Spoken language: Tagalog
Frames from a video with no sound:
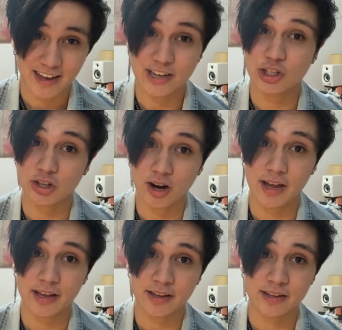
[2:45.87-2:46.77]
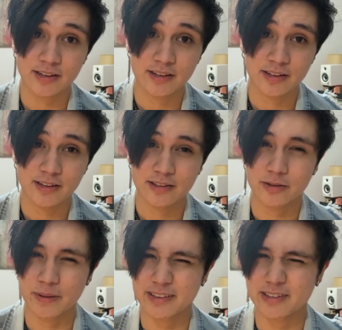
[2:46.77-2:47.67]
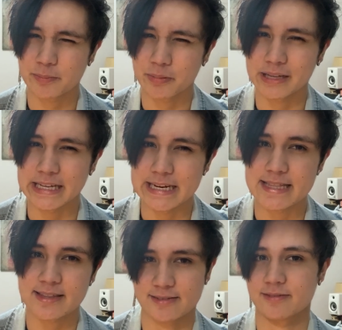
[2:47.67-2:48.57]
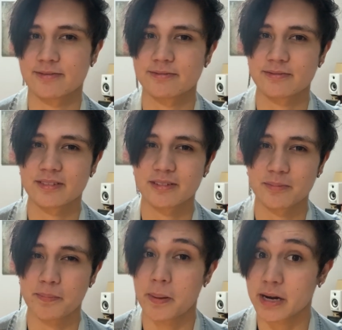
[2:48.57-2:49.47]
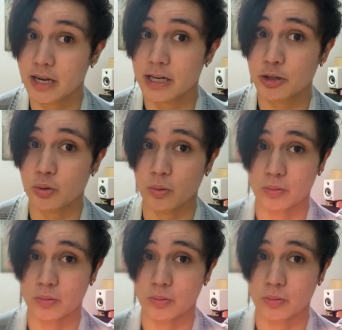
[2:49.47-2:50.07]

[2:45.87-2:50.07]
And try to make simple hidden. Parang ganito.